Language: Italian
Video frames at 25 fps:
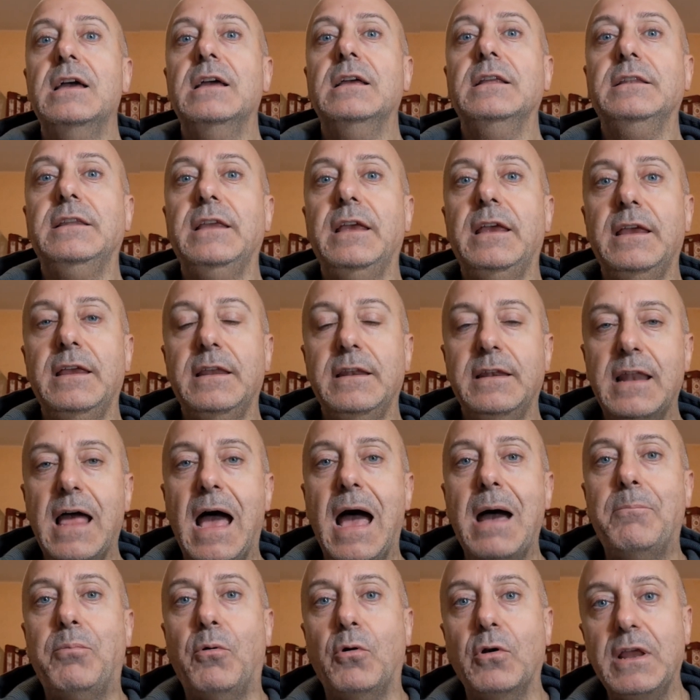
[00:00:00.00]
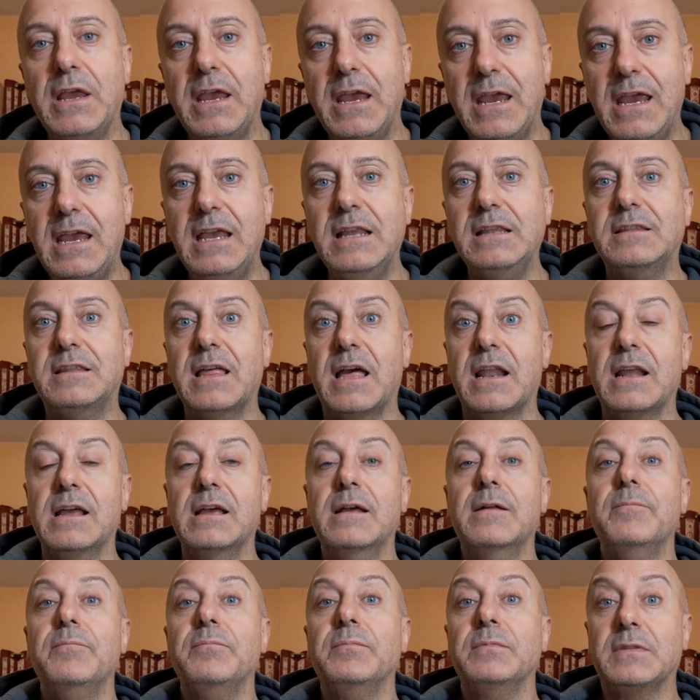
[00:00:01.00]
di
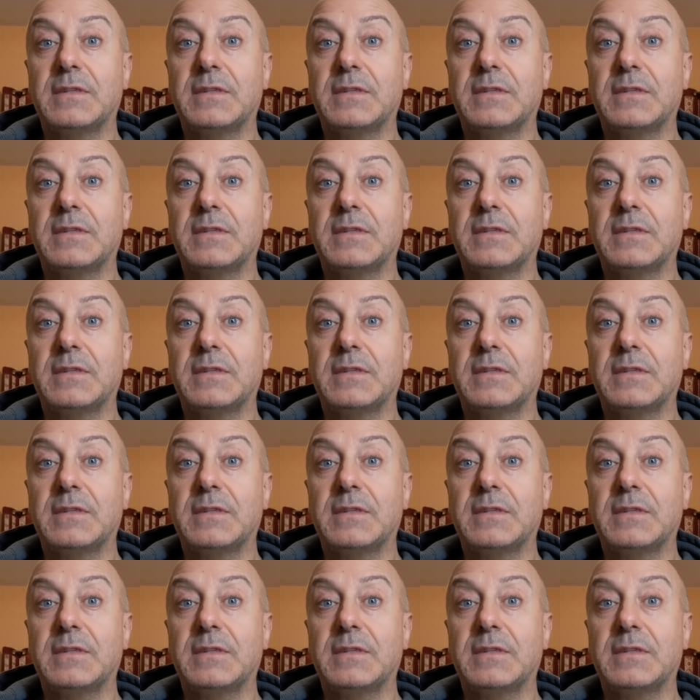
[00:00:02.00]
Napoli-Inter